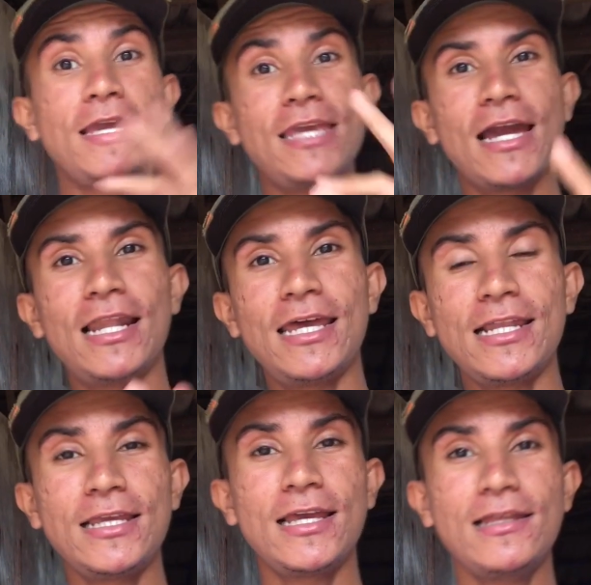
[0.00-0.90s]
E a
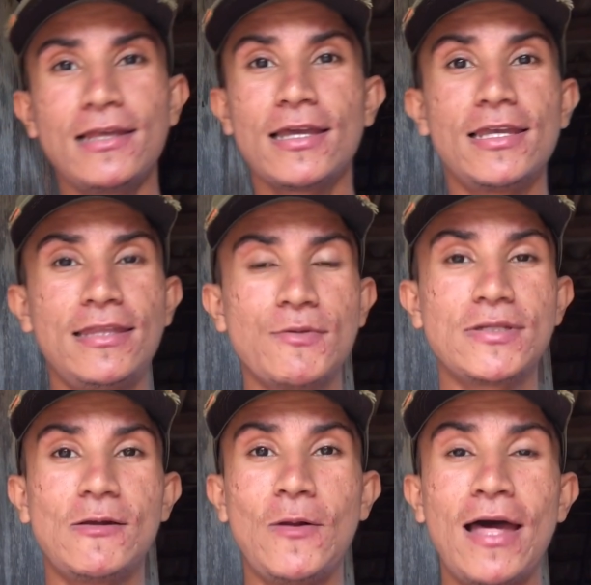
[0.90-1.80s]
galerinha que tem um
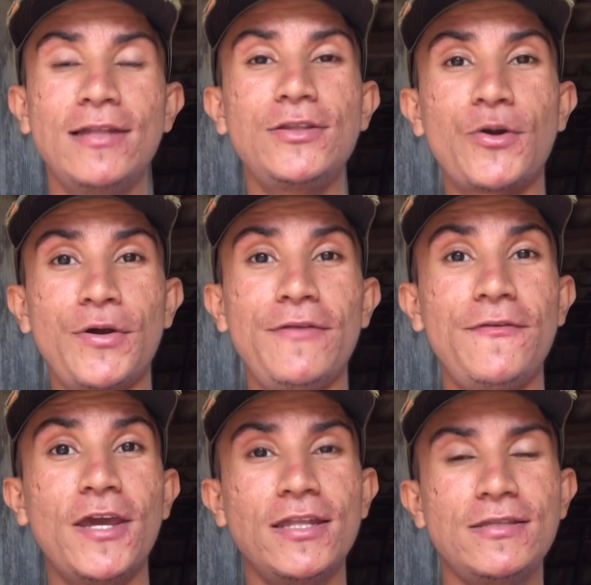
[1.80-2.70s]
celular Android,
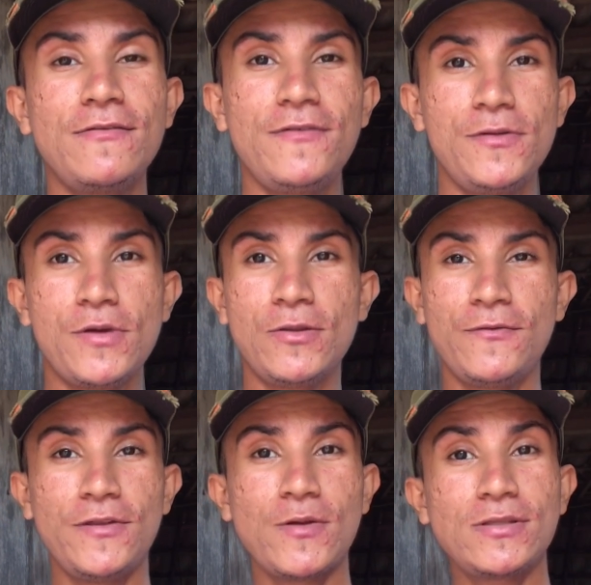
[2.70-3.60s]
fica nesse vídeo que no
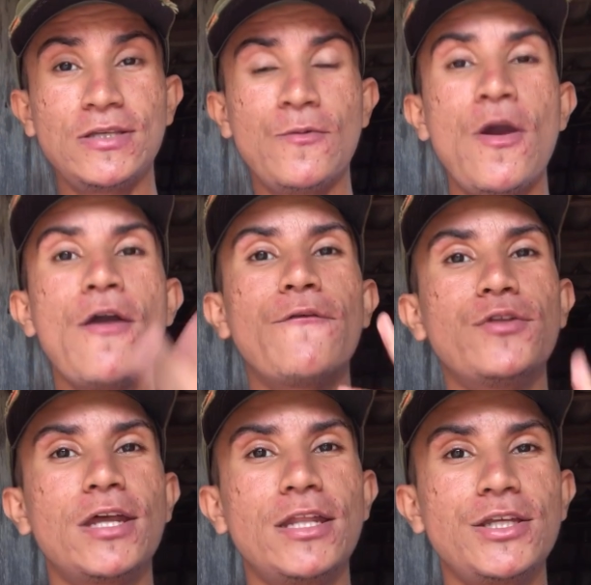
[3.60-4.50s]
finalzinho vou
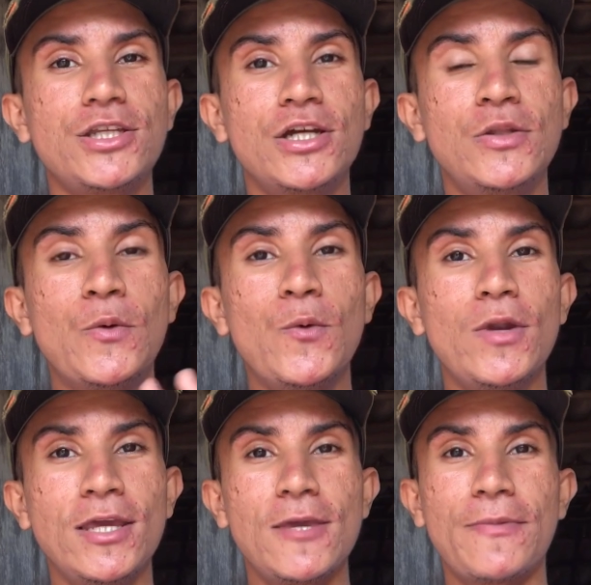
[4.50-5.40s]
estar deixando o
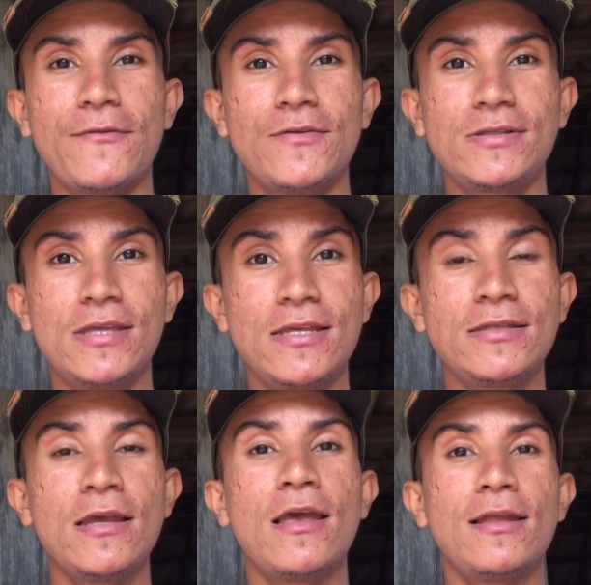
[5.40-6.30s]
link para
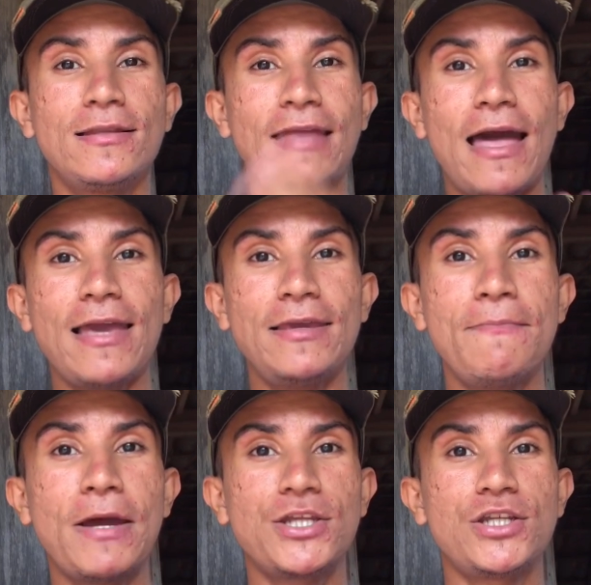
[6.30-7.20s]
vocês tá aí
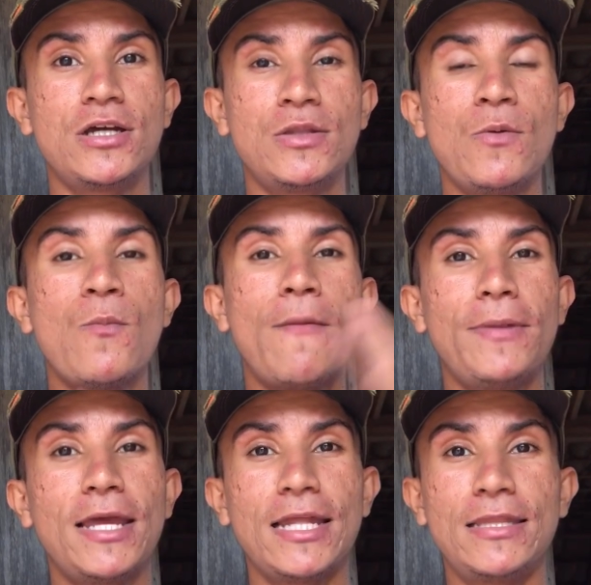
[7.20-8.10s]
baixando um
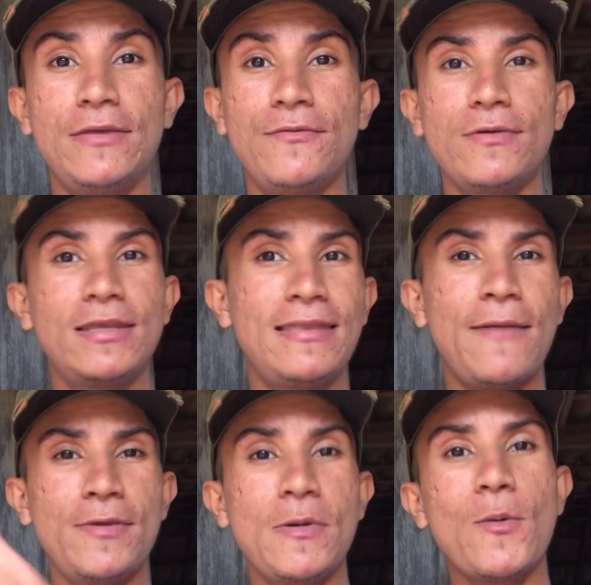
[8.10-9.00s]
aplicativo que tem
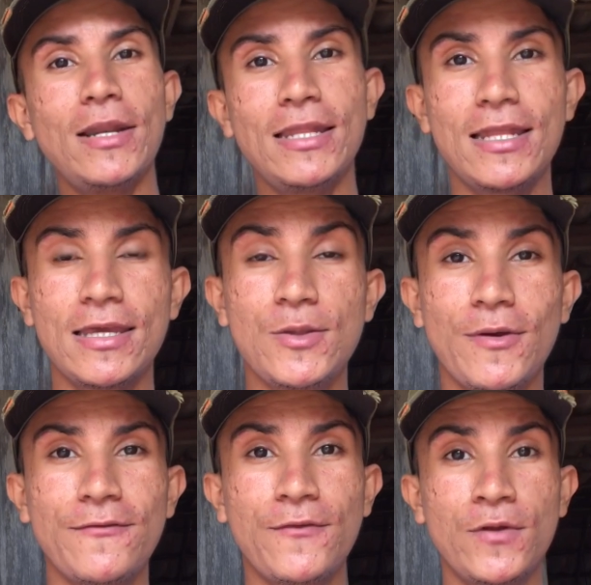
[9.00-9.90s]
a mesma qualidade aqui
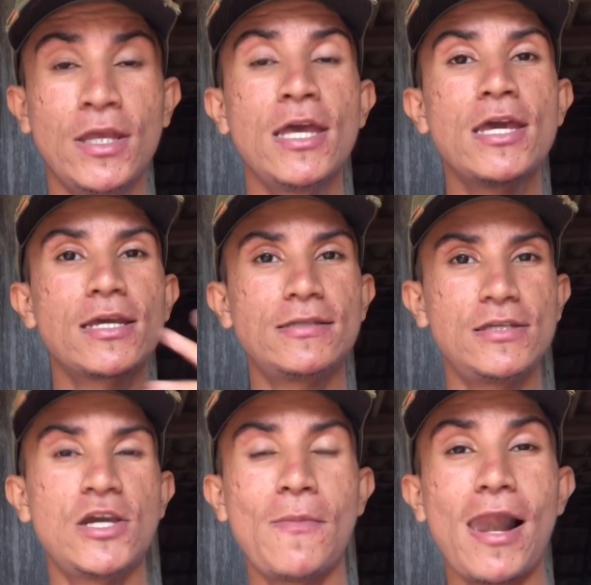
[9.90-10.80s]
do iPhone, que se
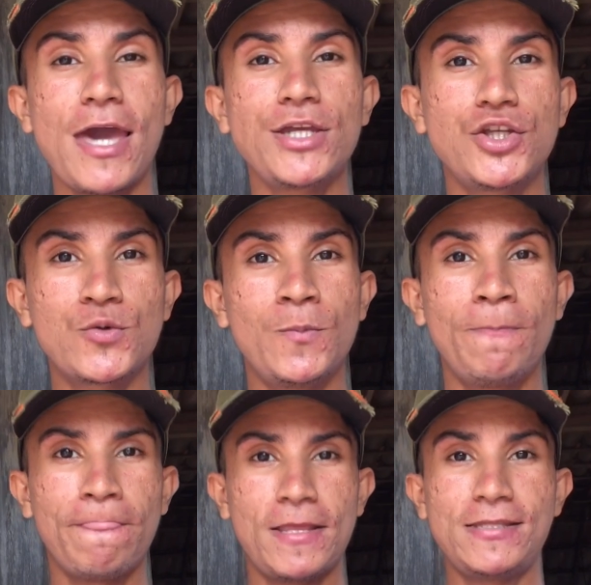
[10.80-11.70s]
chama Lightroom,
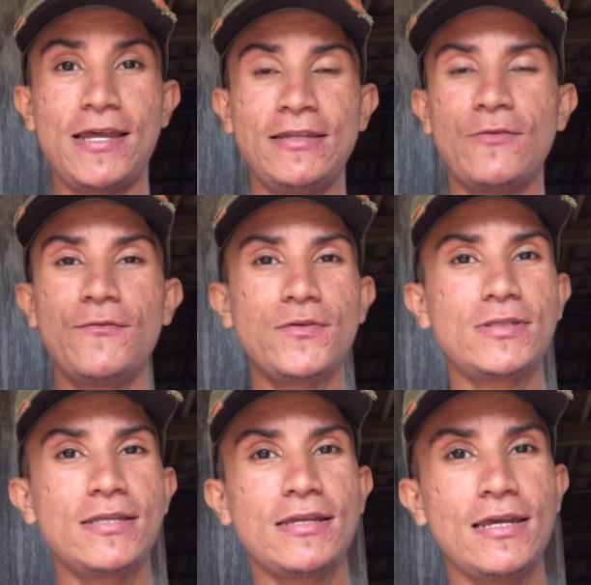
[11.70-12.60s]
tá certo? Então
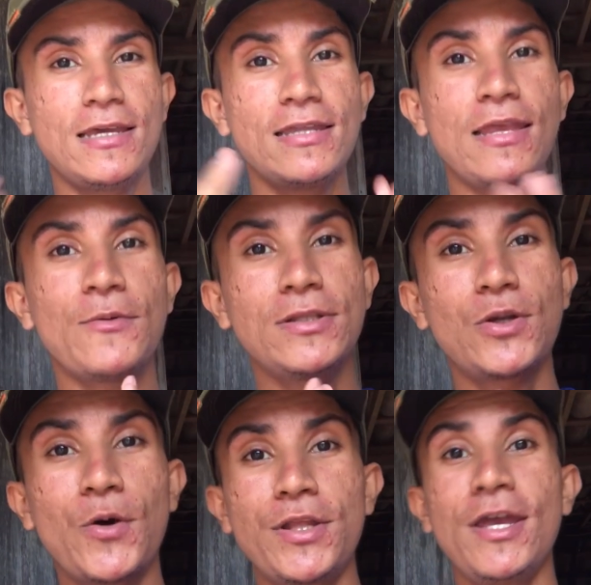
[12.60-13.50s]
vocês aí que tem o
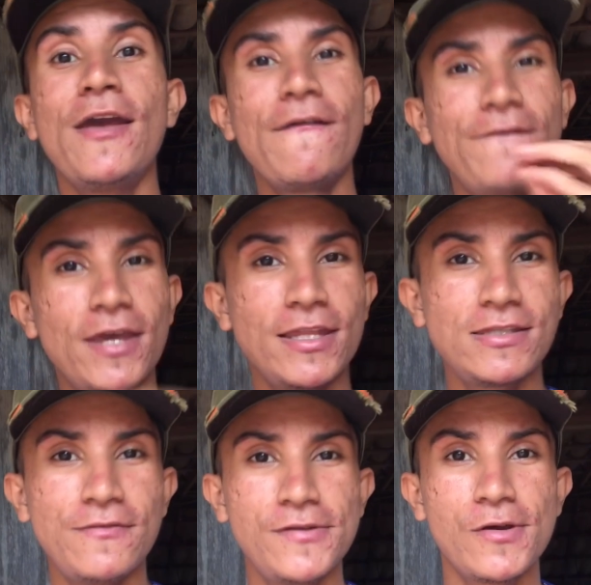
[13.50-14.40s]
Android, fica
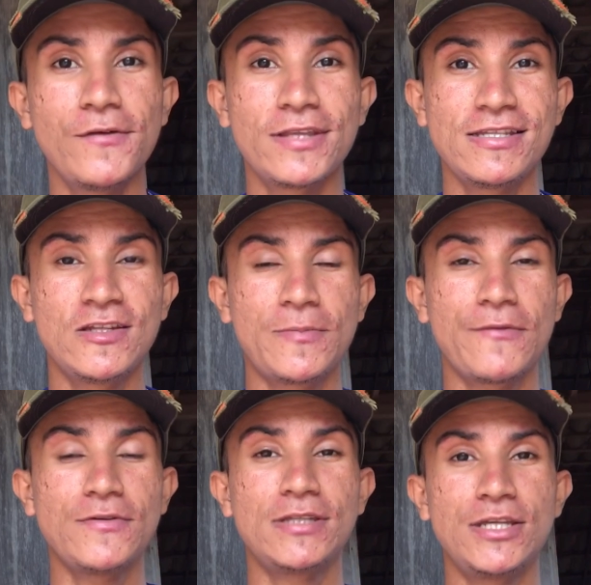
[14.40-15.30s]
nesse vídeo que eu vou estar ensinando para
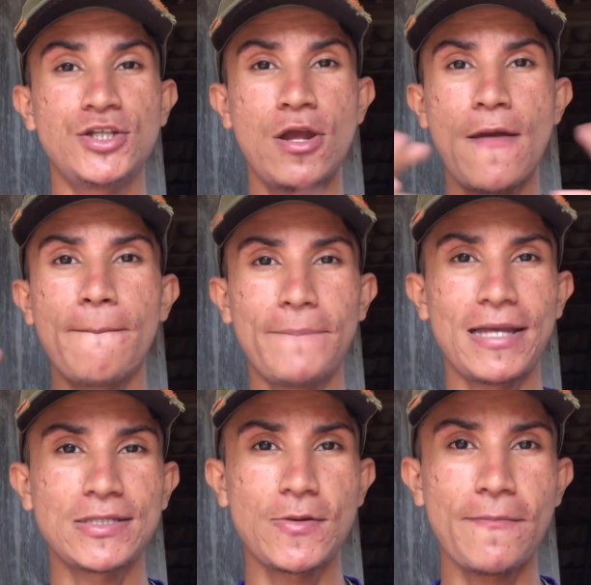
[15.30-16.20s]
vocês,
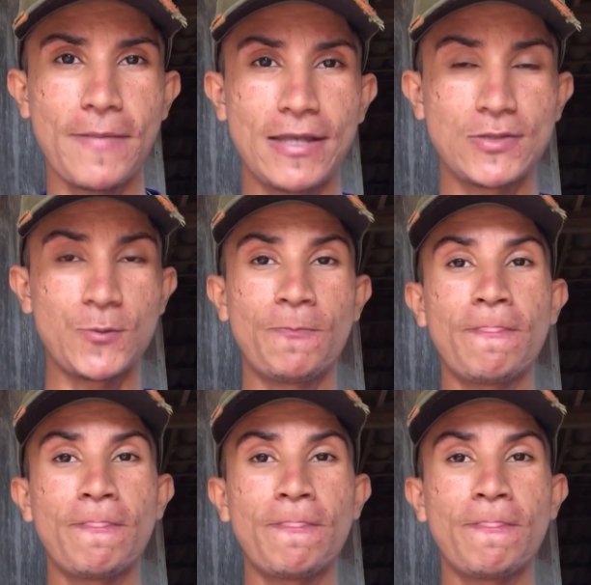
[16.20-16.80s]
passo a passo.